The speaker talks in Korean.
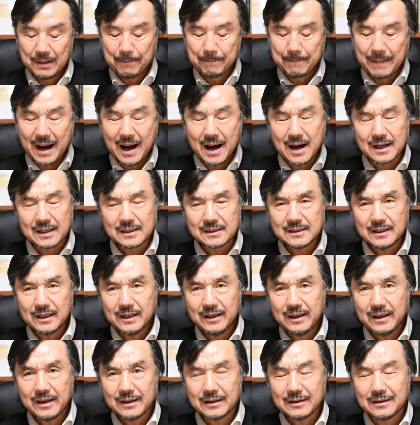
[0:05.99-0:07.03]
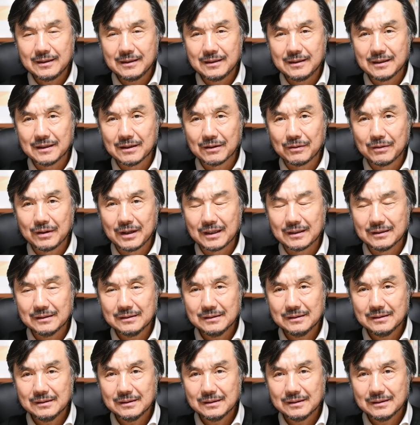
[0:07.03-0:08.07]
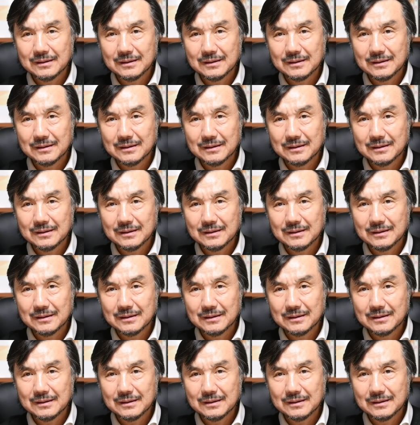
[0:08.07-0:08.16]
망자의 길이라고 하는